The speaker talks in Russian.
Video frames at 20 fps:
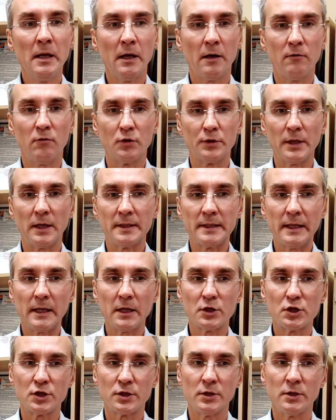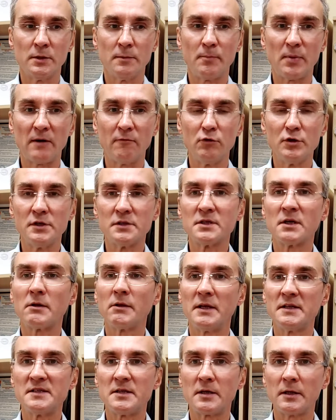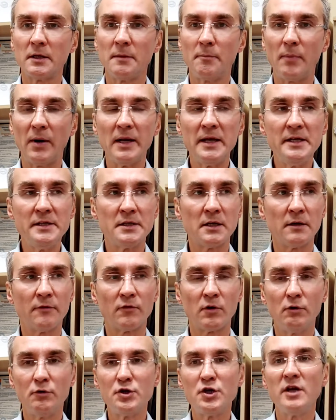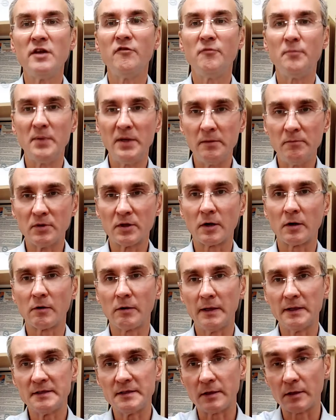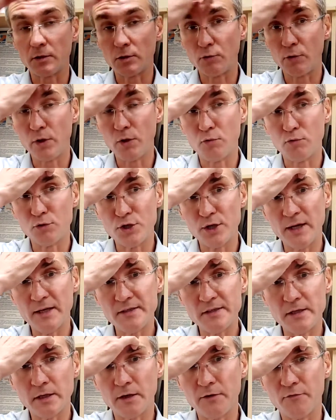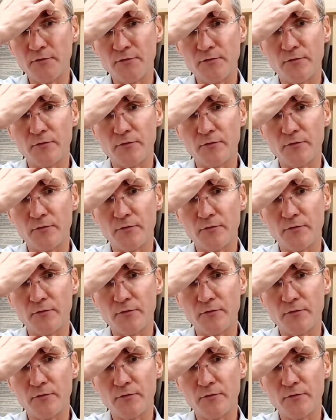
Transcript: вот, а также проводится кластерная политика, включение в периметр кластера других участников,